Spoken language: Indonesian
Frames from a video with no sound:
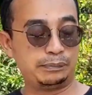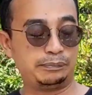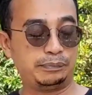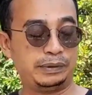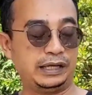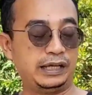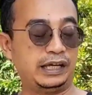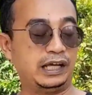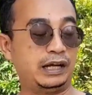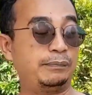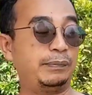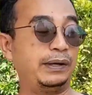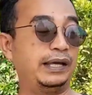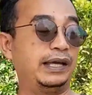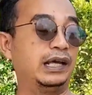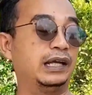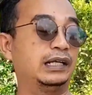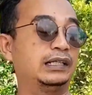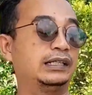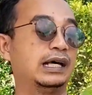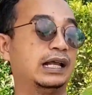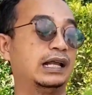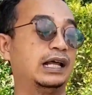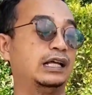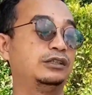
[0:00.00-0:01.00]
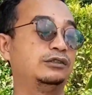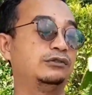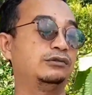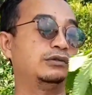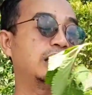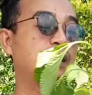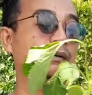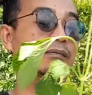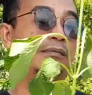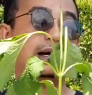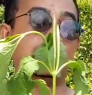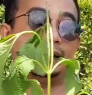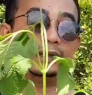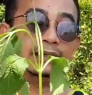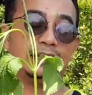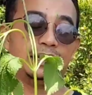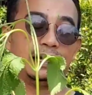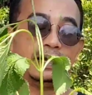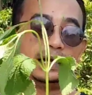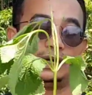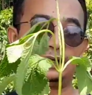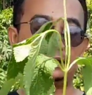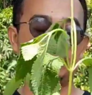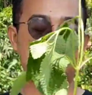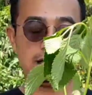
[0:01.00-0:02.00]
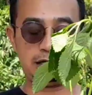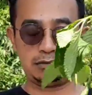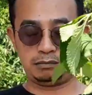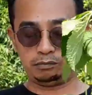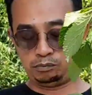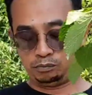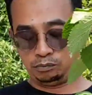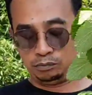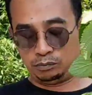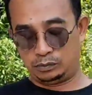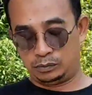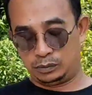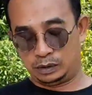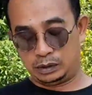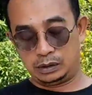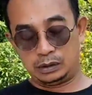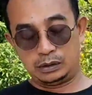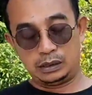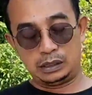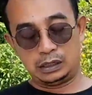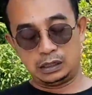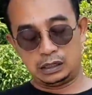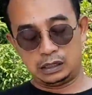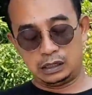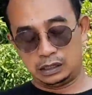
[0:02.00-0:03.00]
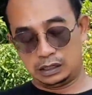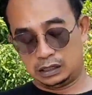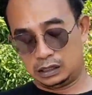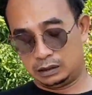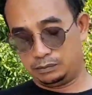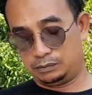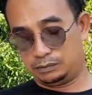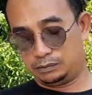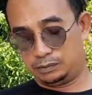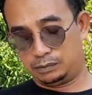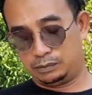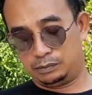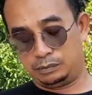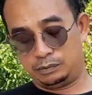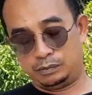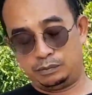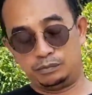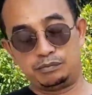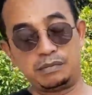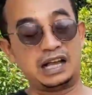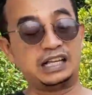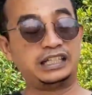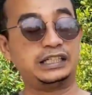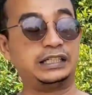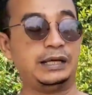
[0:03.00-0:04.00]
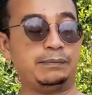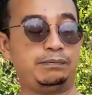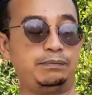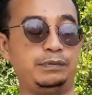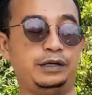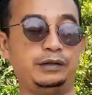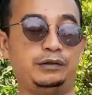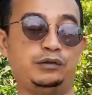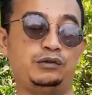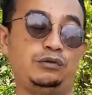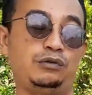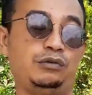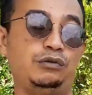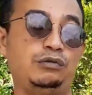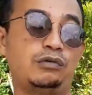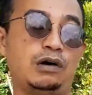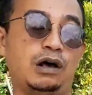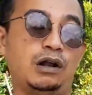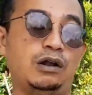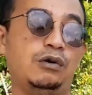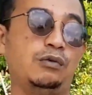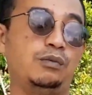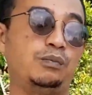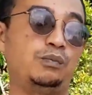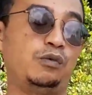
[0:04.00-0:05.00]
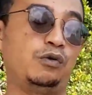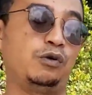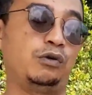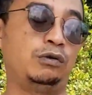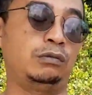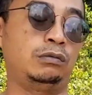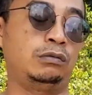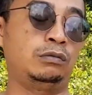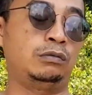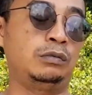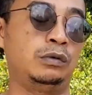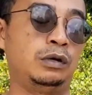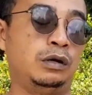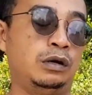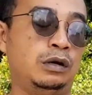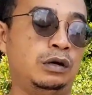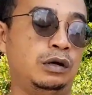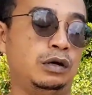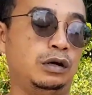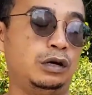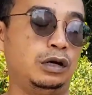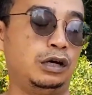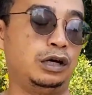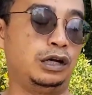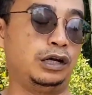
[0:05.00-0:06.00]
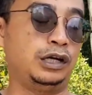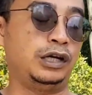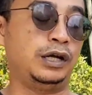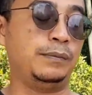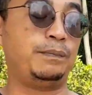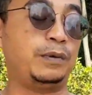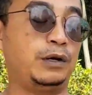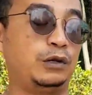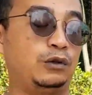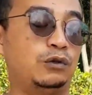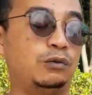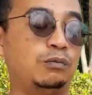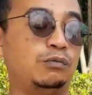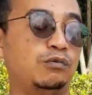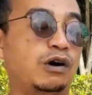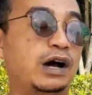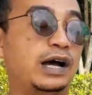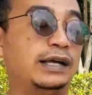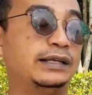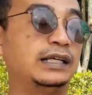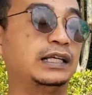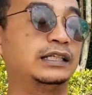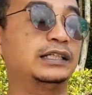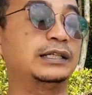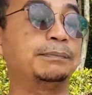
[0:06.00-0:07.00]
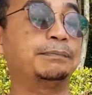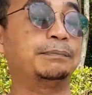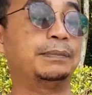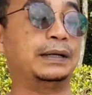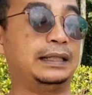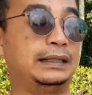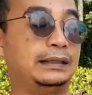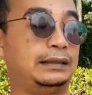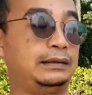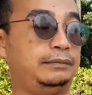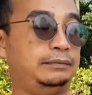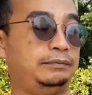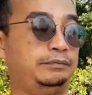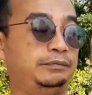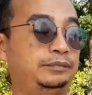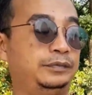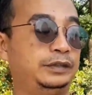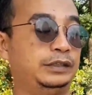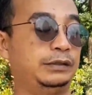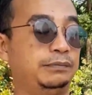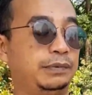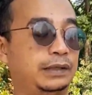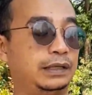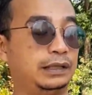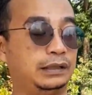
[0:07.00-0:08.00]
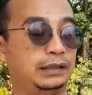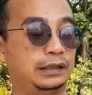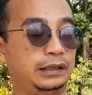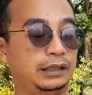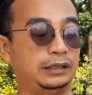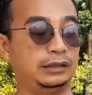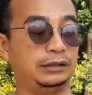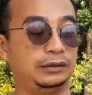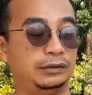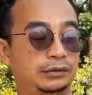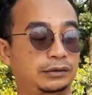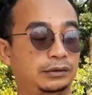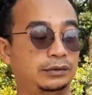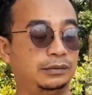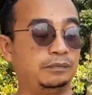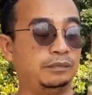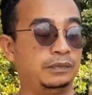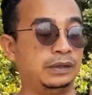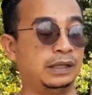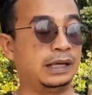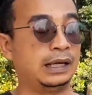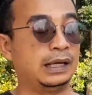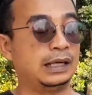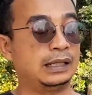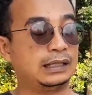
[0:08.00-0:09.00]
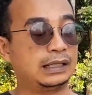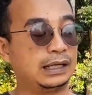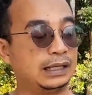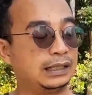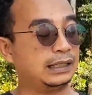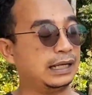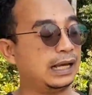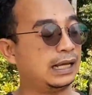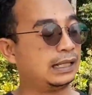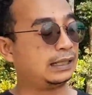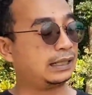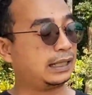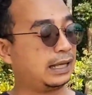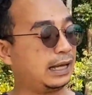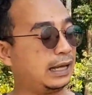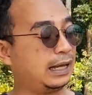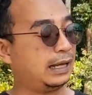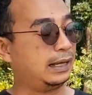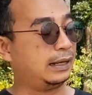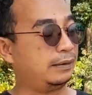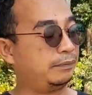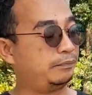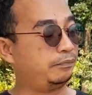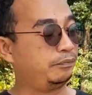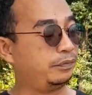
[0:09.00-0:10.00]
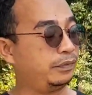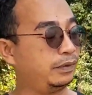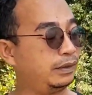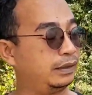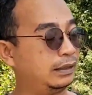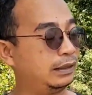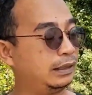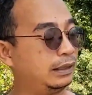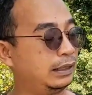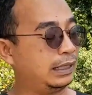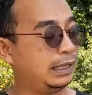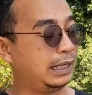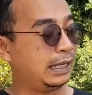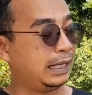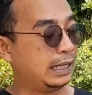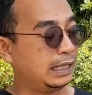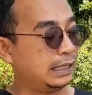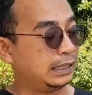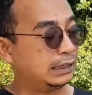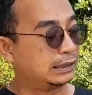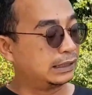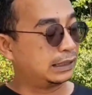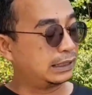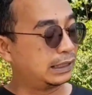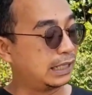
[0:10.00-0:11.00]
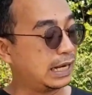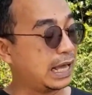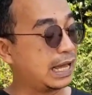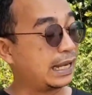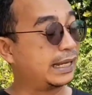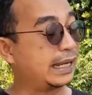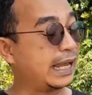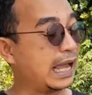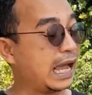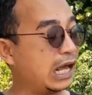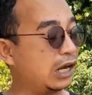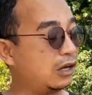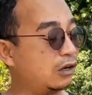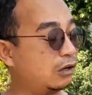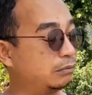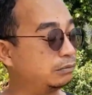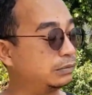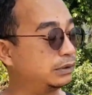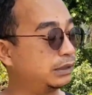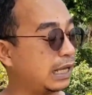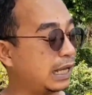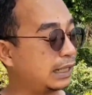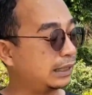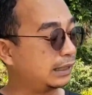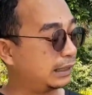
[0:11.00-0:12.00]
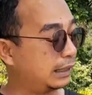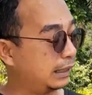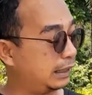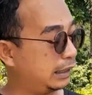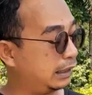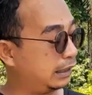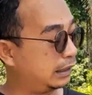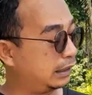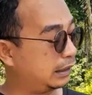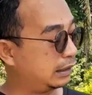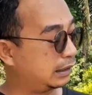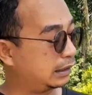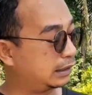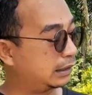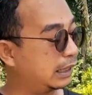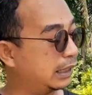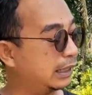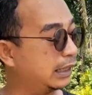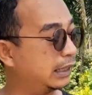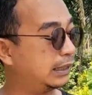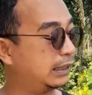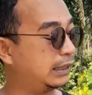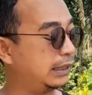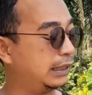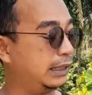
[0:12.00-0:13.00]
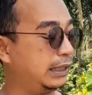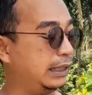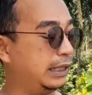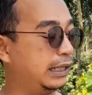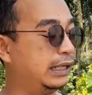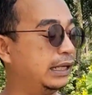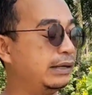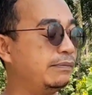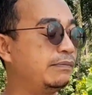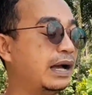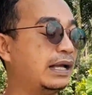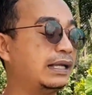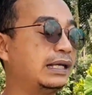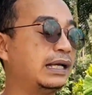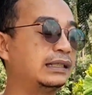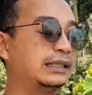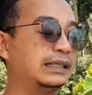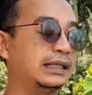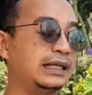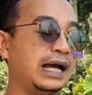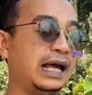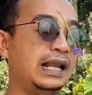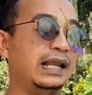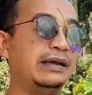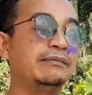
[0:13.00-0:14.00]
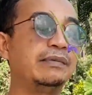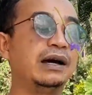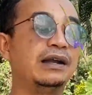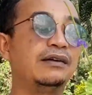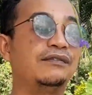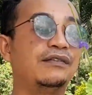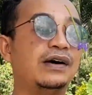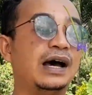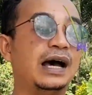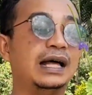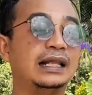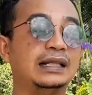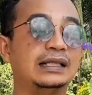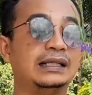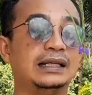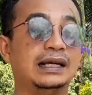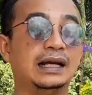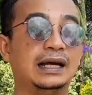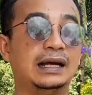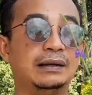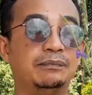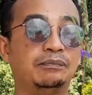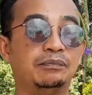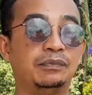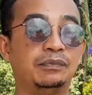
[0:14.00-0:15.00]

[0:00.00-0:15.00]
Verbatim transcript: pinggir-pinggir jalan juga banyak dan e, masif gitu kalaupun e, ini pertumbuhannya cepat seperti itu ternyata setelah Ki Anom Jati teliti, ini banyak sekali manfaatnya.